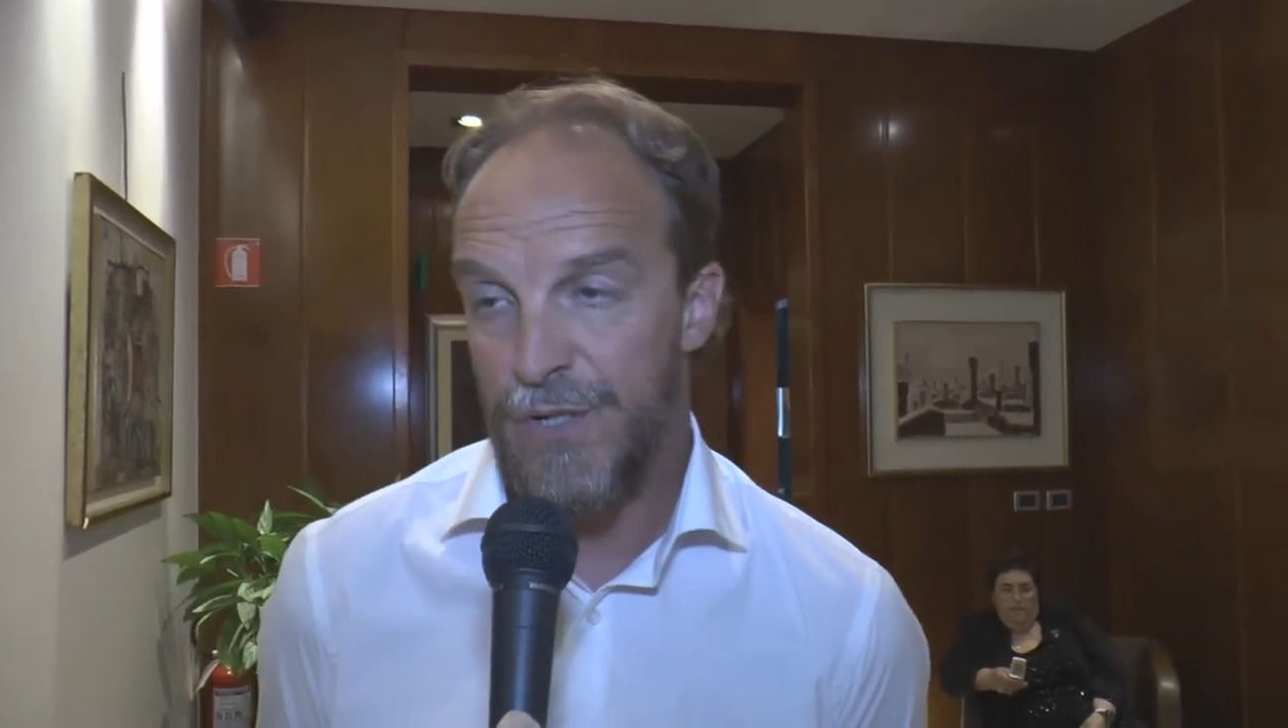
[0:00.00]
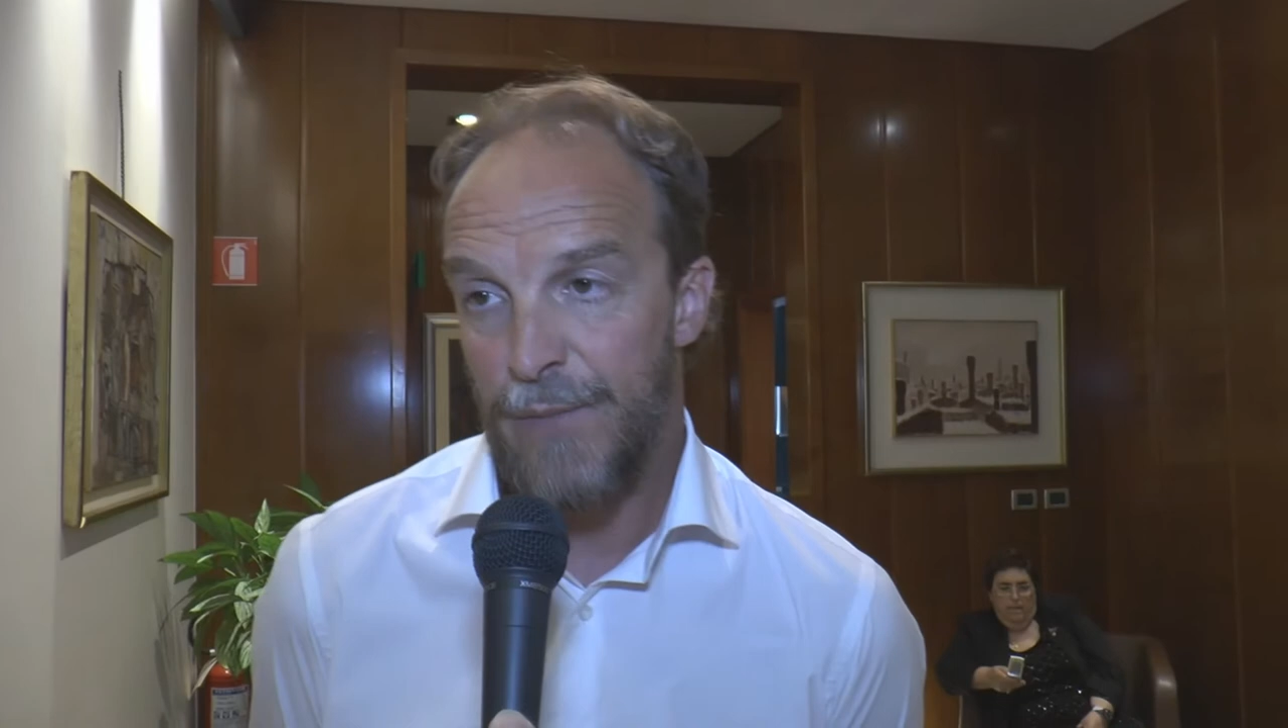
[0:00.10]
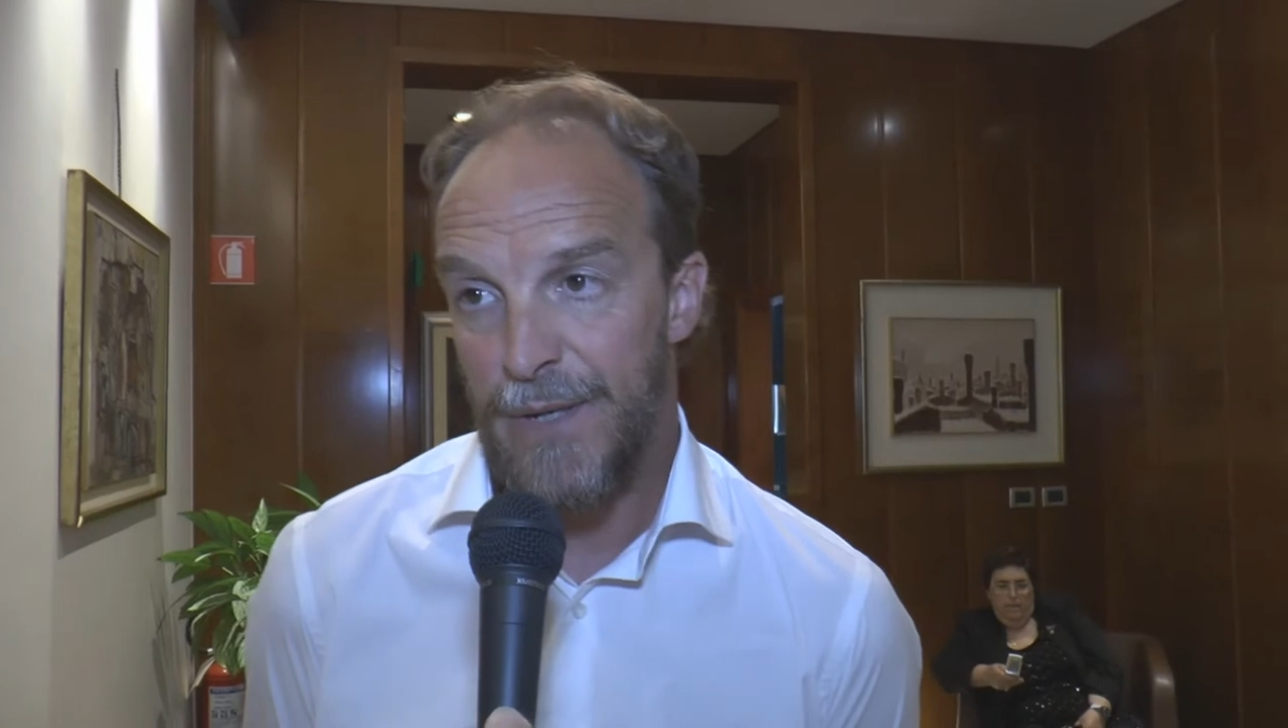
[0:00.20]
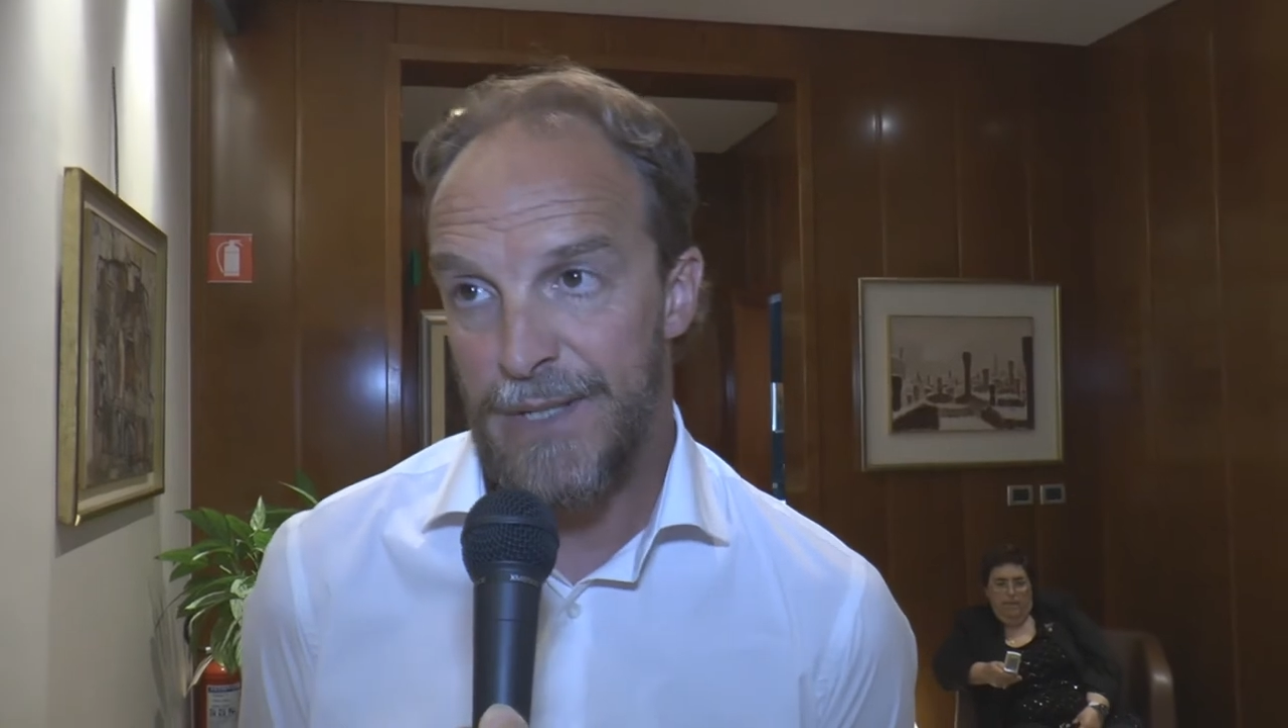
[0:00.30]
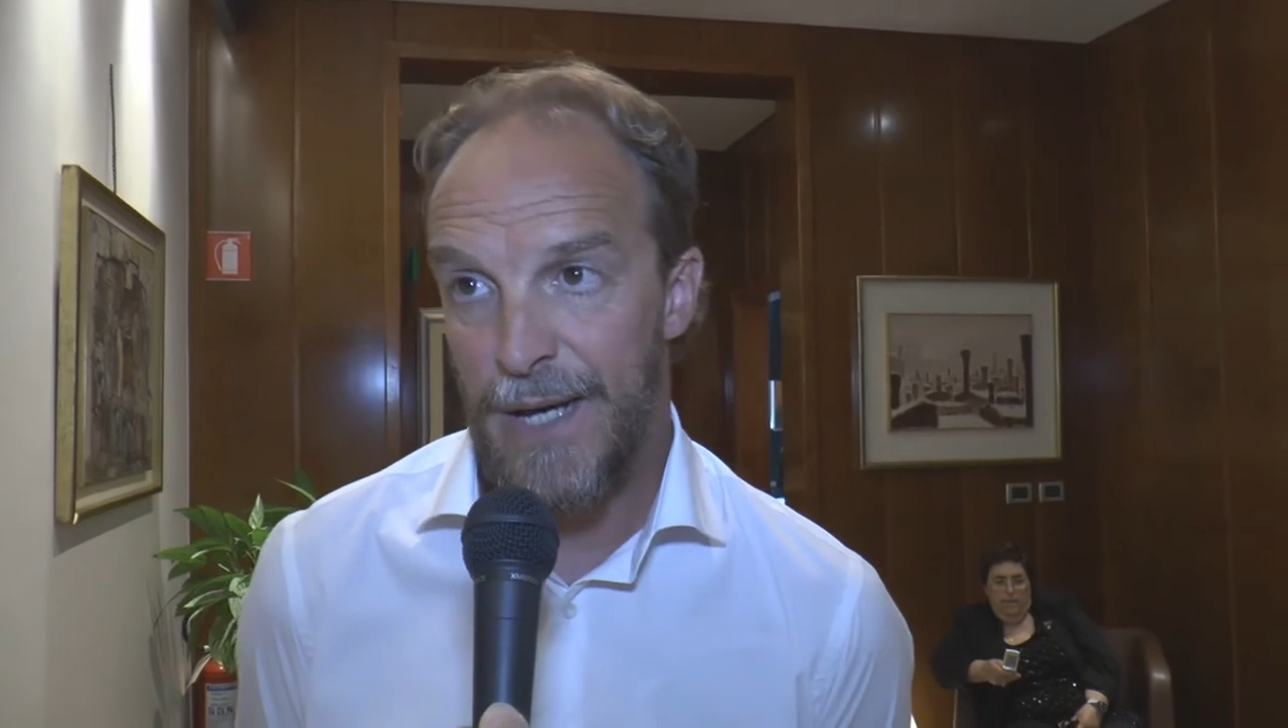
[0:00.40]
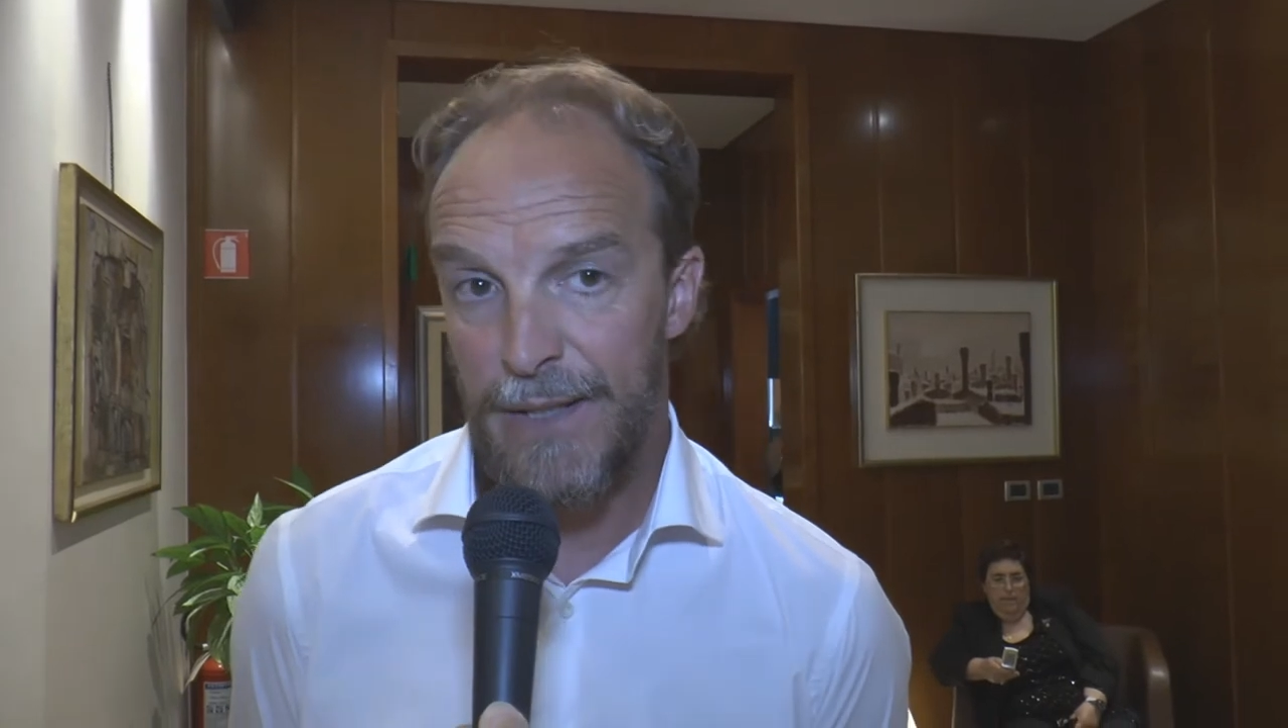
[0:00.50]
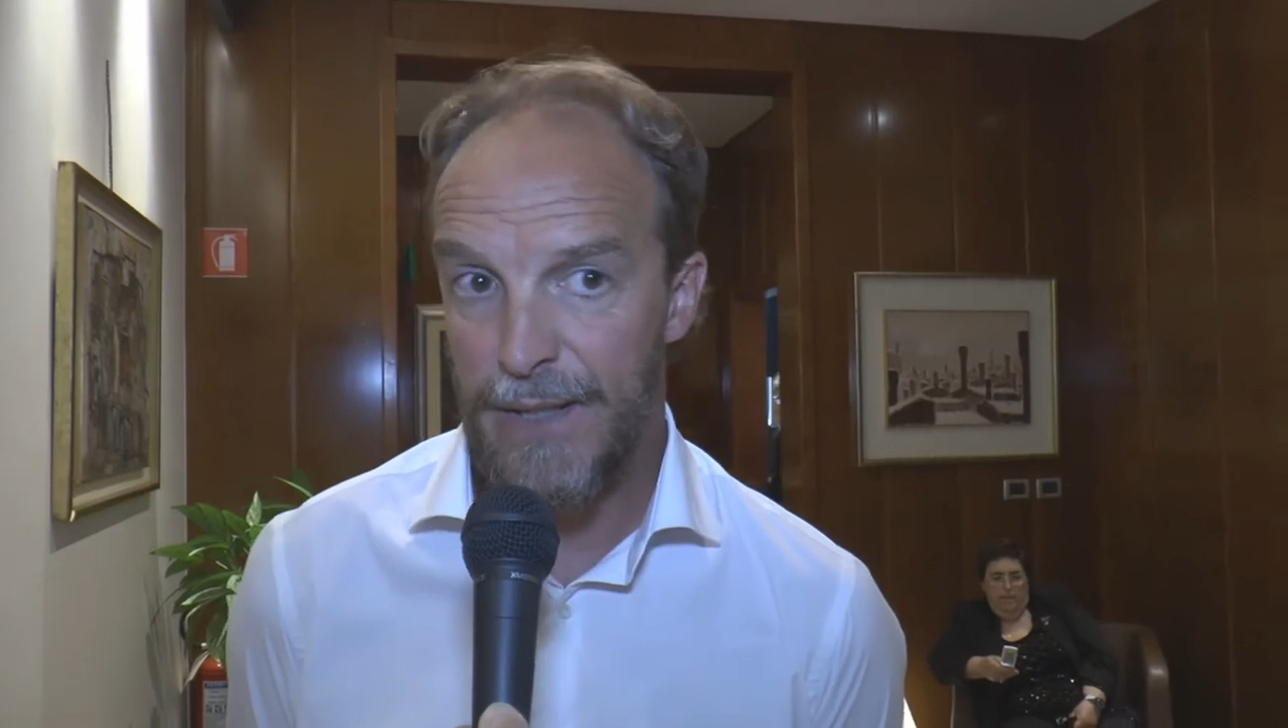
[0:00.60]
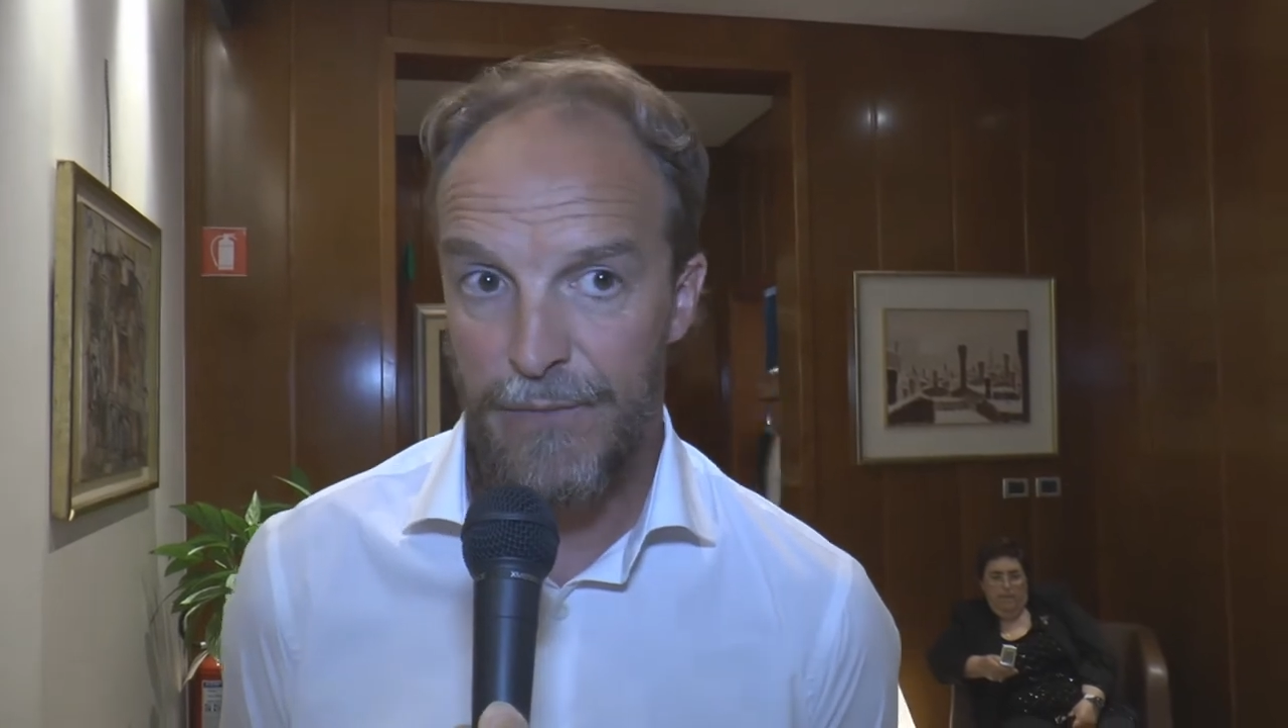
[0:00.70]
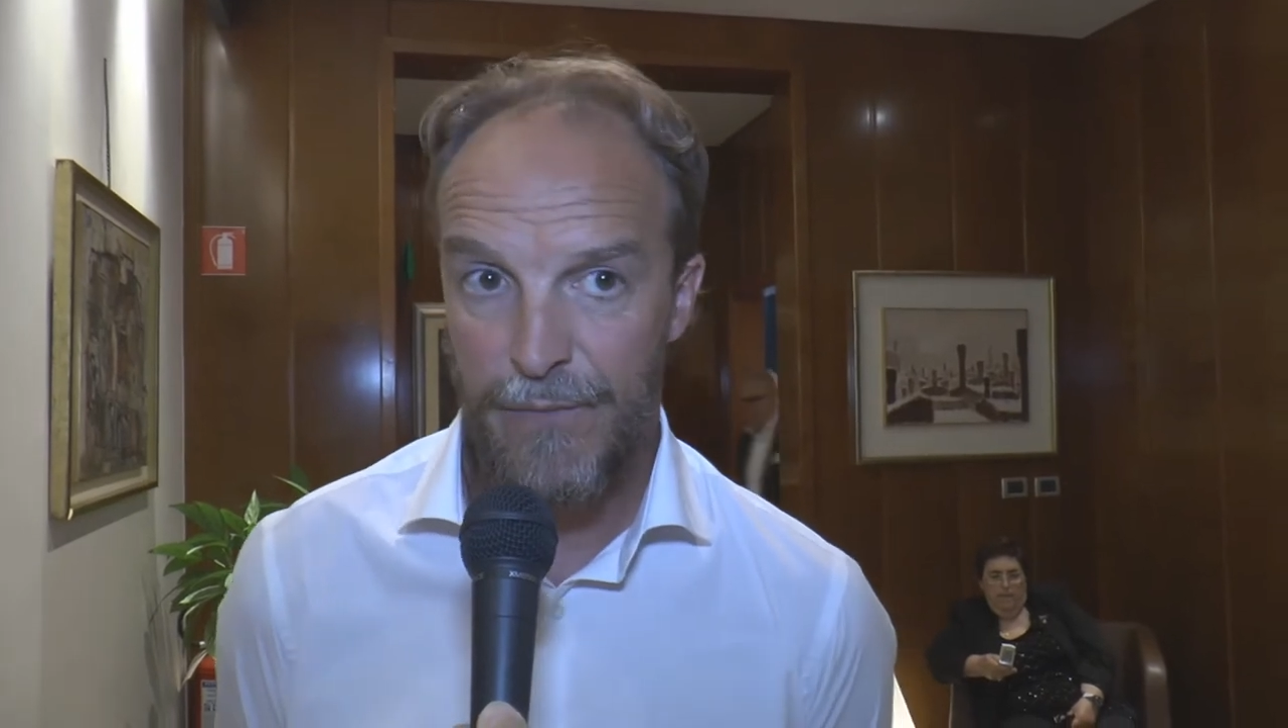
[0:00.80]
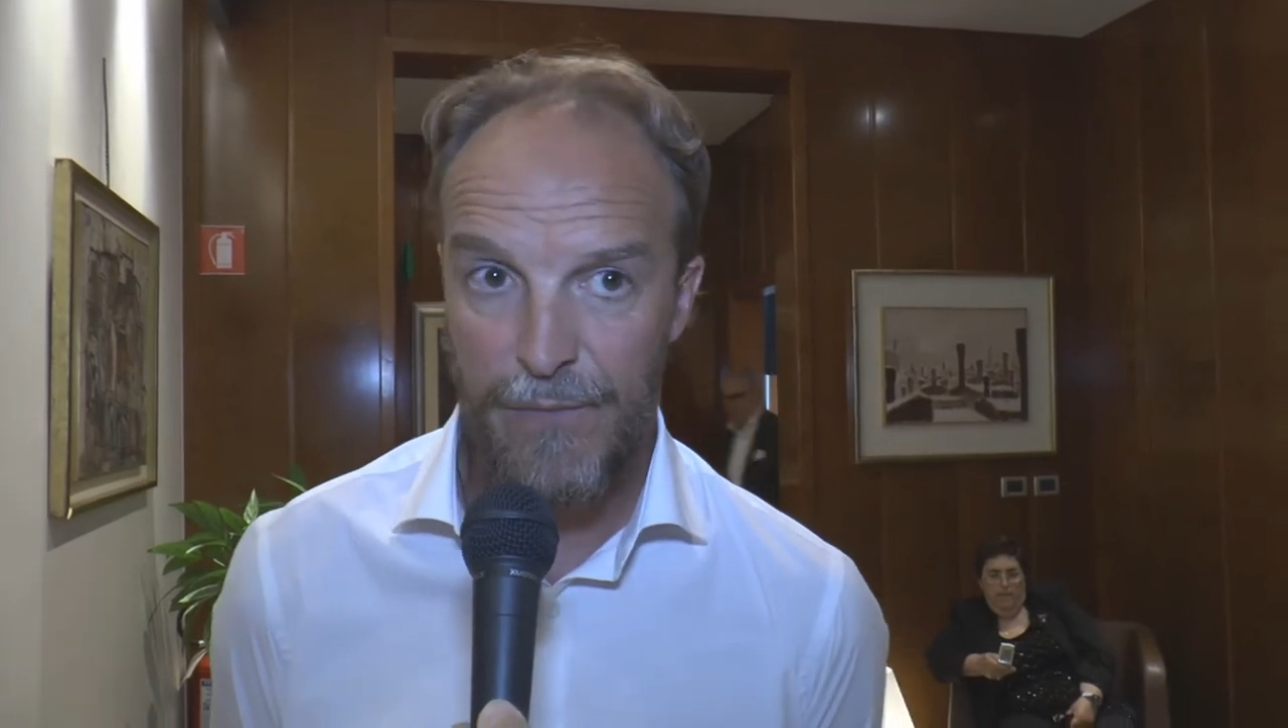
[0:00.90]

sempre stati,